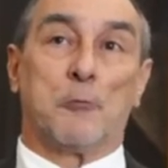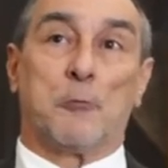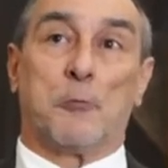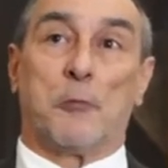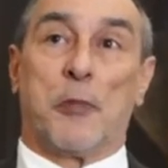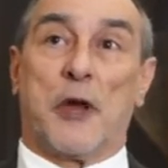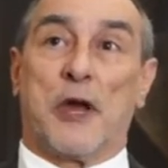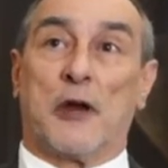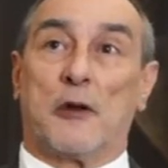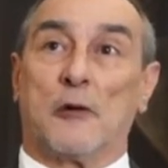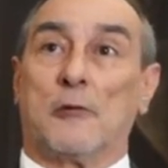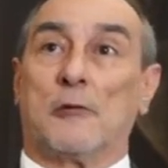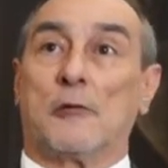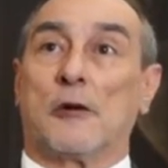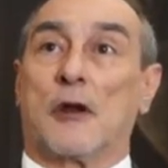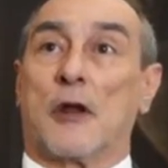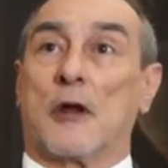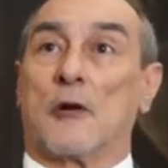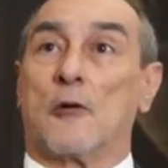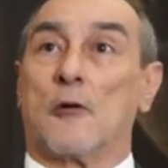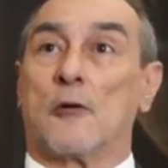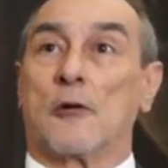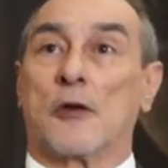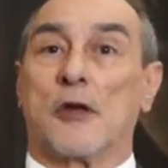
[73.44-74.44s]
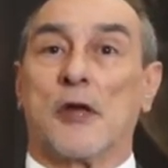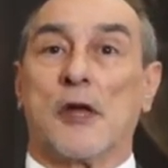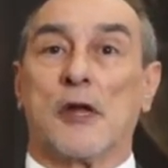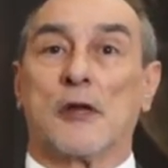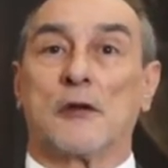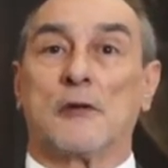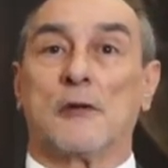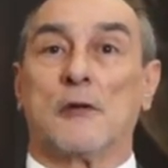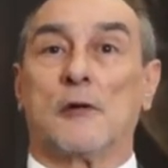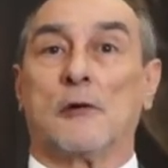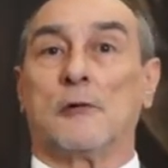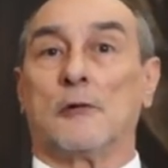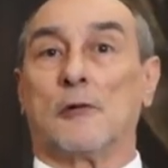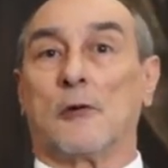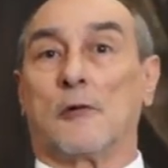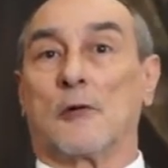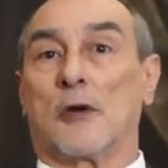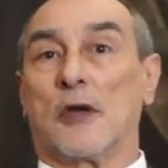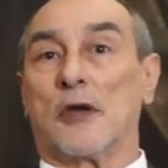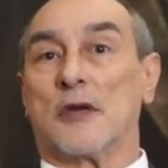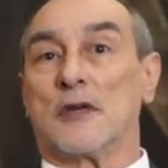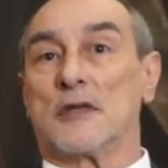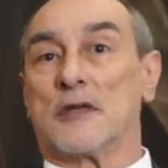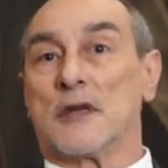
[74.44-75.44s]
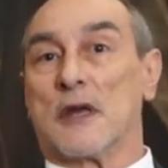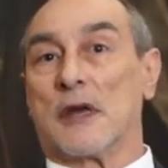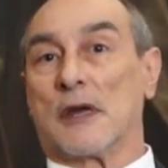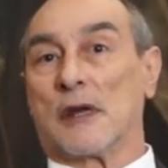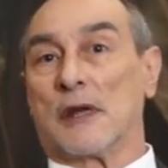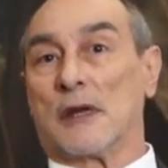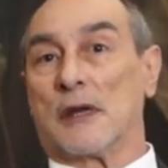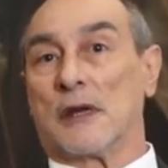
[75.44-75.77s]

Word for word: pero recogiendo lo que es